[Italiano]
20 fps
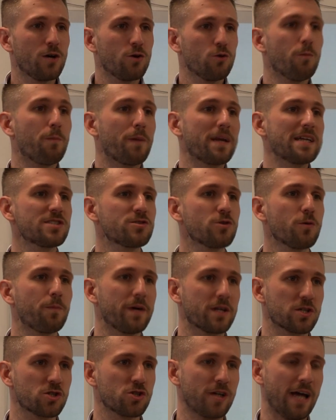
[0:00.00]
Un prestito
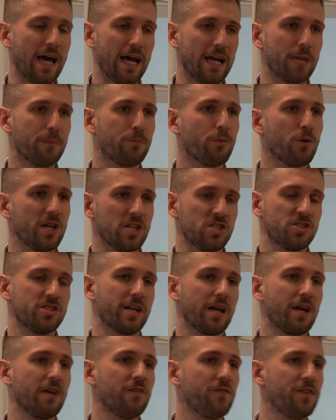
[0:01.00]
personale può
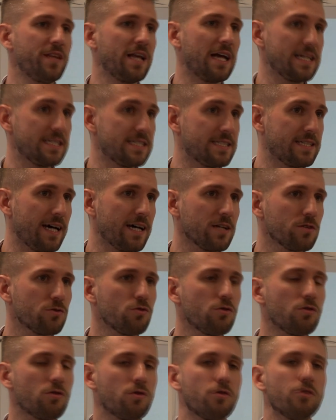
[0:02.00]
essere
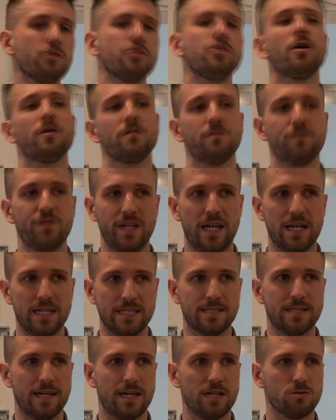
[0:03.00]
finalizzato o non
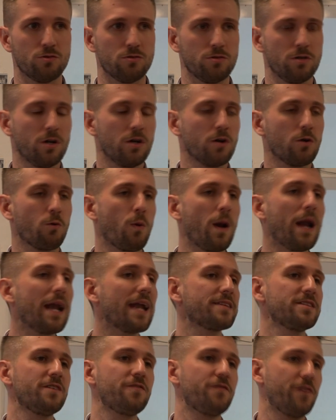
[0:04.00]
finalizzato. Qual è
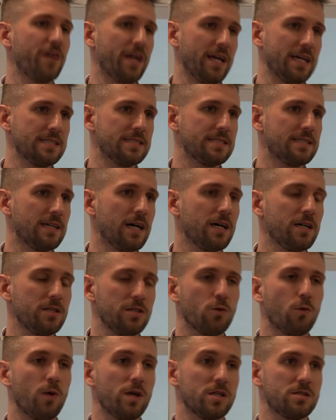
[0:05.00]
la differenza
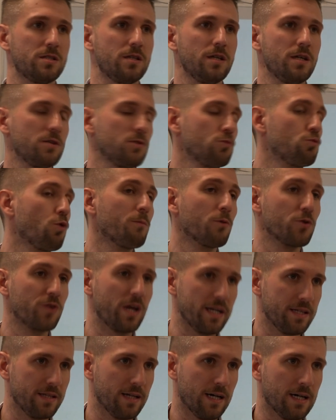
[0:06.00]
di queste due
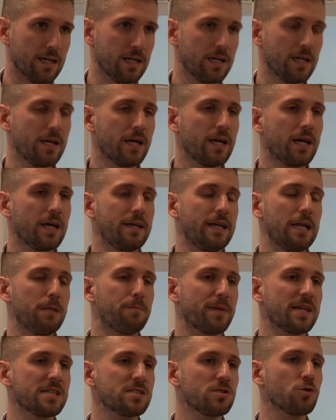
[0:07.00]
modalità? Nel
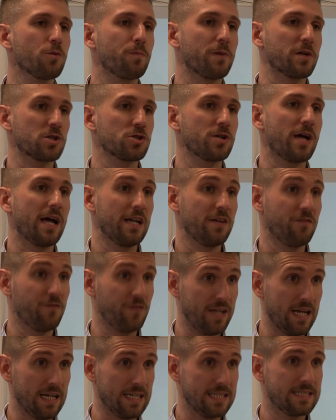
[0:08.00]
prestito personale
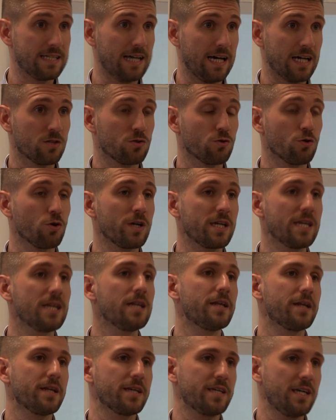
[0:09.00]
finalizzato
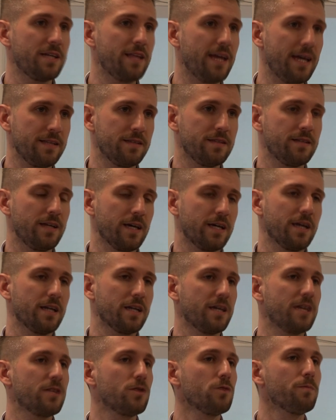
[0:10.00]
il richiedente che
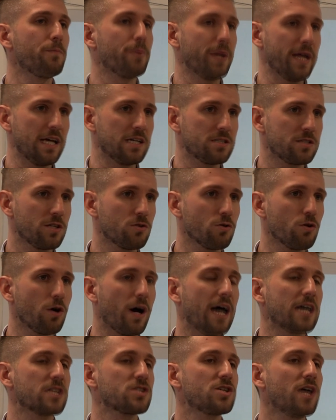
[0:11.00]
richiede un
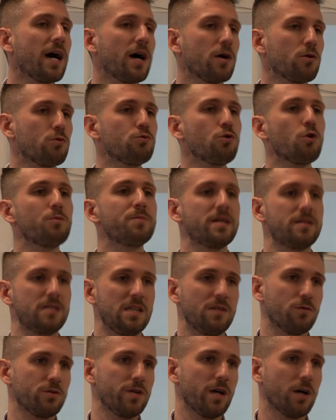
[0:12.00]
prestito ha già un
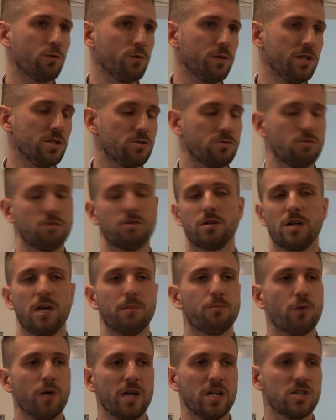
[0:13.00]
obiettivo di acquisto, che
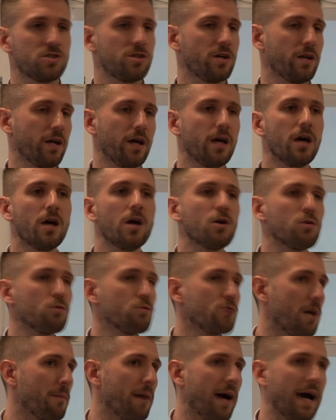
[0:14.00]
può essere
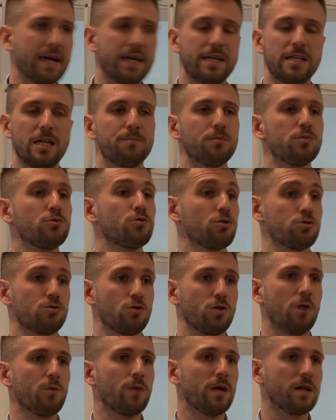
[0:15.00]
una macchina
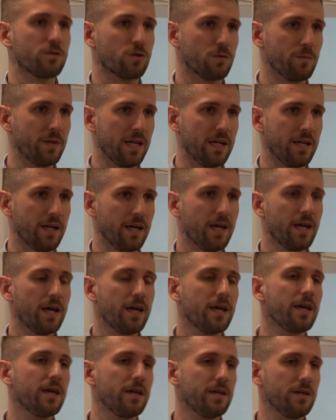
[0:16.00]
piuttosto che un altro bene
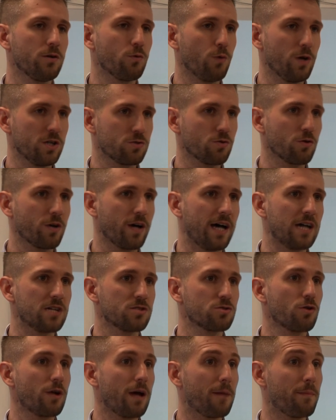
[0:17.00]
e in questo
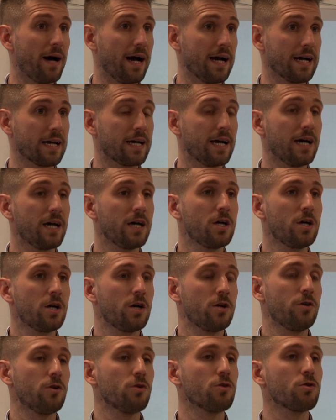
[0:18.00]
caso la banca
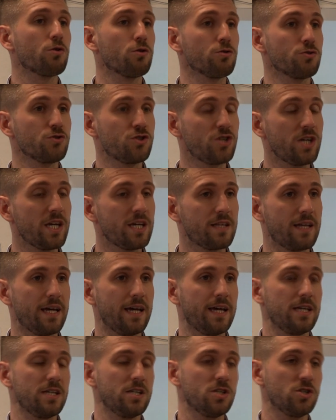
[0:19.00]
non
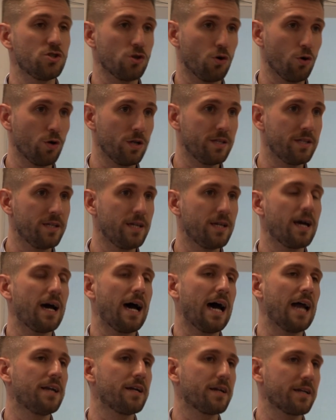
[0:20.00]
concede i soldi
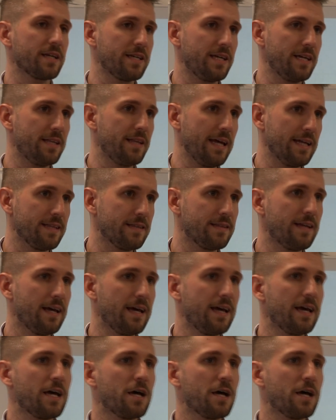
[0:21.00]
al richiedente,